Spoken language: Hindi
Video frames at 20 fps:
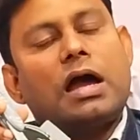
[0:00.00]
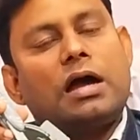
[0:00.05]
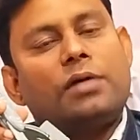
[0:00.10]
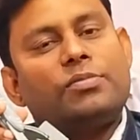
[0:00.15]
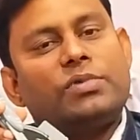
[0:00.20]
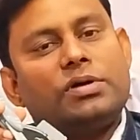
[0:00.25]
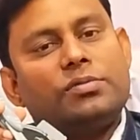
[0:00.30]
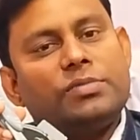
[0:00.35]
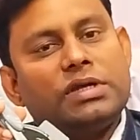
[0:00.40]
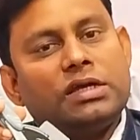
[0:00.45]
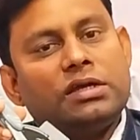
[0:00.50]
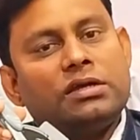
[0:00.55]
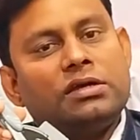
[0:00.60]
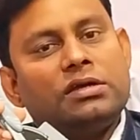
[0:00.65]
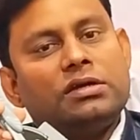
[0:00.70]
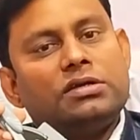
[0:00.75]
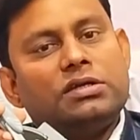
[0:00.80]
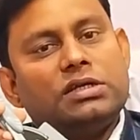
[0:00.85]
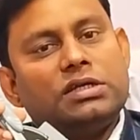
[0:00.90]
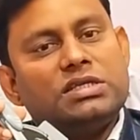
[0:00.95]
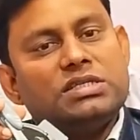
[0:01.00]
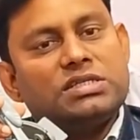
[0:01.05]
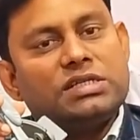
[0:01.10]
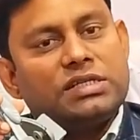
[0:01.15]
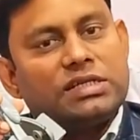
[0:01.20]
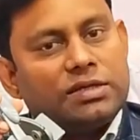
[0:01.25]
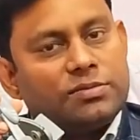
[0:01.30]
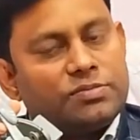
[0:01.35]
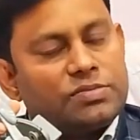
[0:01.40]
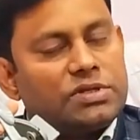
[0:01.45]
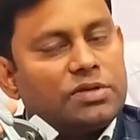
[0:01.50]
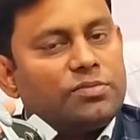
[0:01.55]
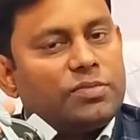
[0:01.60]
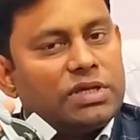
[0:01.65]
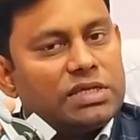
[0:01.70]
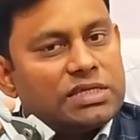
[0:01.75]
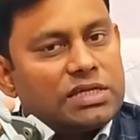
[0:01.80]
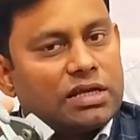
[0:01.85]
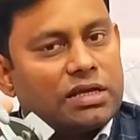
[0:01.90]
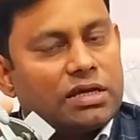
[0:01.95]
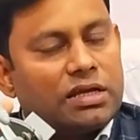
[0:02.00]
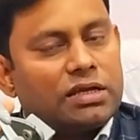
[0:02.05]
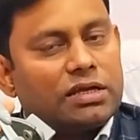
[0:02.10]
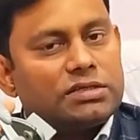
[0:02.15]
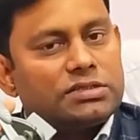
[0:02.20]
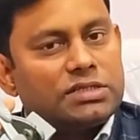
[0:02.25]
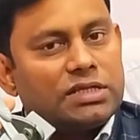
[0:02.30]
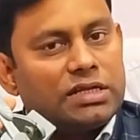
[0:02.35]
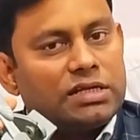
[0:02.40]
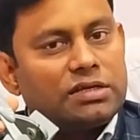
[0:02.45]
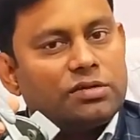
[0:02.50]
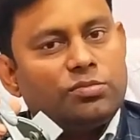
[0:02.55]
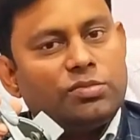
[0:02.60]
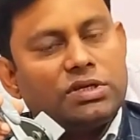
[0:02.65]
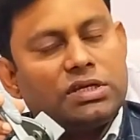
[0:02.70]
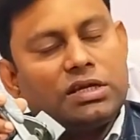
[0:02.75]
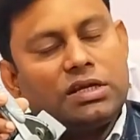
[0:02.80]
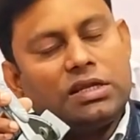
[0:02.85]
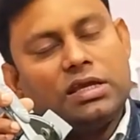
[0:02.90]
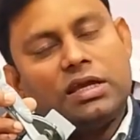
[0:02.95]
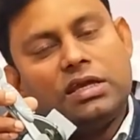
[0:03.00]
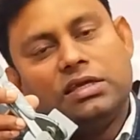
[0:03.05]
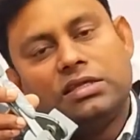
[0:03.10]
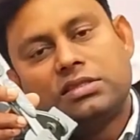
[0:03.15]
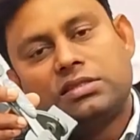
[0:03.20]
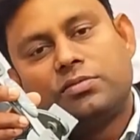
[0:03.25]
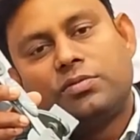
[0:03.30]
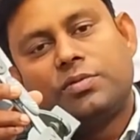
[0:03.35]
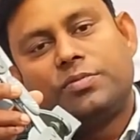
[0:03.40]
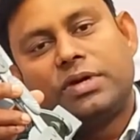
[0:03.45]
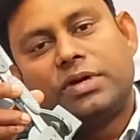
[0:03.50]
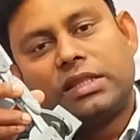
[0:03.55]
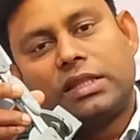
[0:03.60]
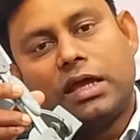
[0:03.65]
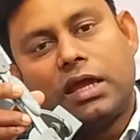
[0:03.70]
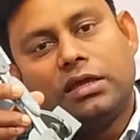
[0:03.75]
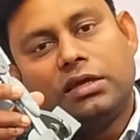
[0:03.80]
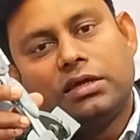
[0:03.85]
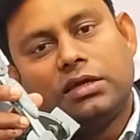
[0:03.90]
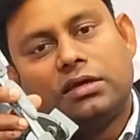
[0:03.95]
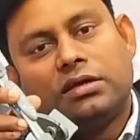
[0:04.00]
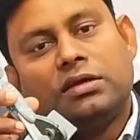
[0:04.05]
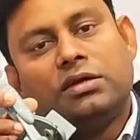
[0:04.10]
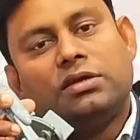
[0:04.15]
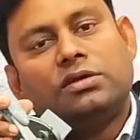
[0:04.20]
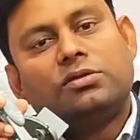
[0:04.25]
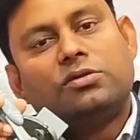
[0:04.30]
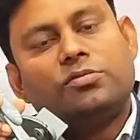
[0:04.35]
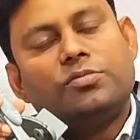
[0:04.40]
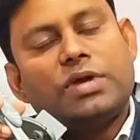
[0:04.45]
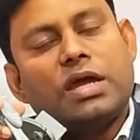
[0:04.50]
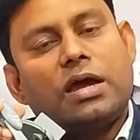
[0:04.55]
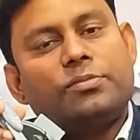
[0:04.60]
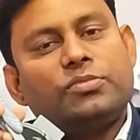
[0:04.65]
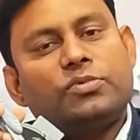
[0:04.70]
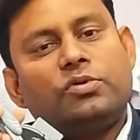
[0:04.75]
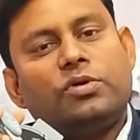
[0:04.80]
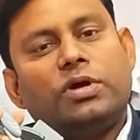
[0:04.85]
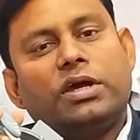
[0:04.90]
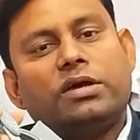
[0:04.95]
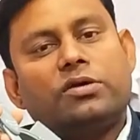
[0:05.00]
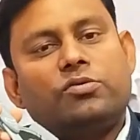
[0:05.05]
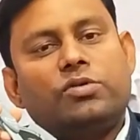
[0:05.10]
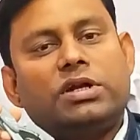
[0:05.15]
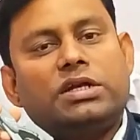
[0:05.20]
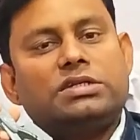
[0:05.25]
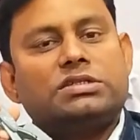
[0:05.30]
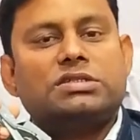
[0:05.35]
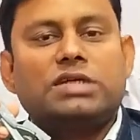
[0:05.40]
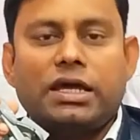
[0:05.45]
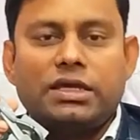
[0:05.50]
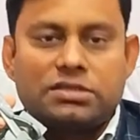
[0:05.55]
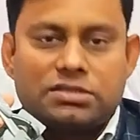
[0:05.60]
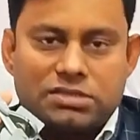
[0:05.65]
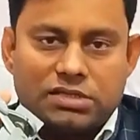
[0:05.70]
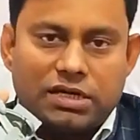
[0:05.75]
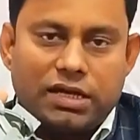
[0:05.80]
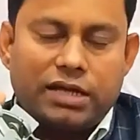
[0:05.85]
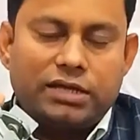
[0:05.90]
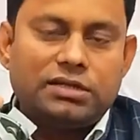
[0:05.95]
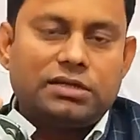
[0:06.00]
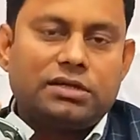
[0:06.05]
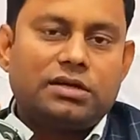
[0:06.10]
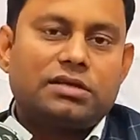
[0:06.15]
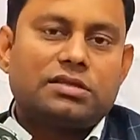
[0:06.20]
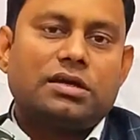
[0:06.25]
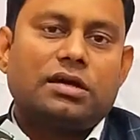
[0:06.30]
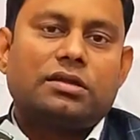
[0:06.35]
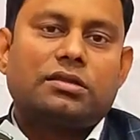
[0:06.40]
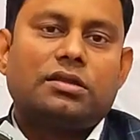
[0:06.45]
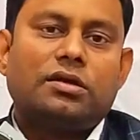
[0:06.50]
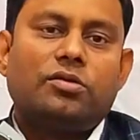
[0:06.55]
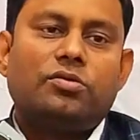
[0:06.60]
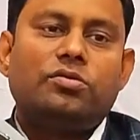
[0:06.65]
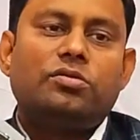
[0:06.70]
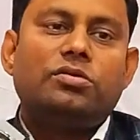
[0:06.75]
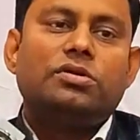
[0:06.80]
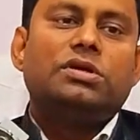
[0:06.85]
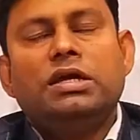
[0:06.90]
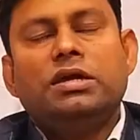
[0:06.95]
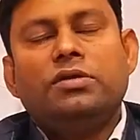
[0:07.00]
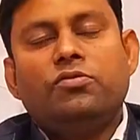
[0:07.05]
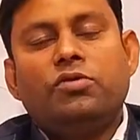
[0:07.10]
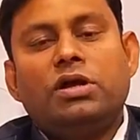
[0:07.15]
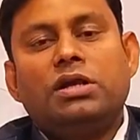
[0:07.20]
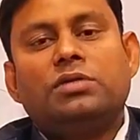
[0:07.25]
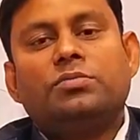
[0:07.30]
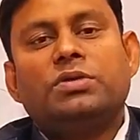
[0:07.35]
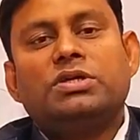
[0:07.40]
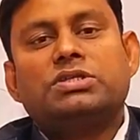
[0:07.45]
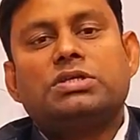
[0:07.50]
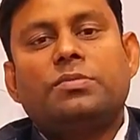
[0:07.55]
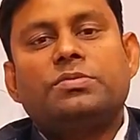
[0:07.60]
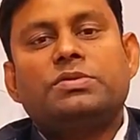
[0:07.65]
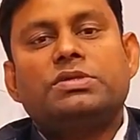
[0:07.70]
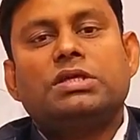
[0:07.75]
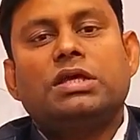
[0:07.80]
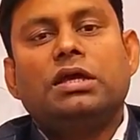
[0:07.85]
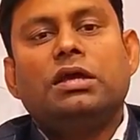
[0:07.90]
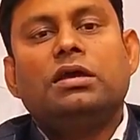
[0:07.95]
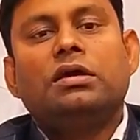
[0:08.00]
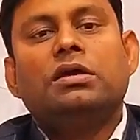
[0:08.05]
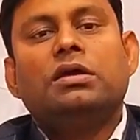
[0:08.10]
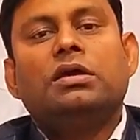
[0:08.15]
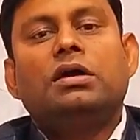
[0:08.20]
आप हमें इंची टेप से मेजर करके सेंटीमीटर या इंच में बताएंगे तो मैं आपको एक्यूरेट साइज गाइड कर सकता हूँ ये वर्ल्ड में सबसे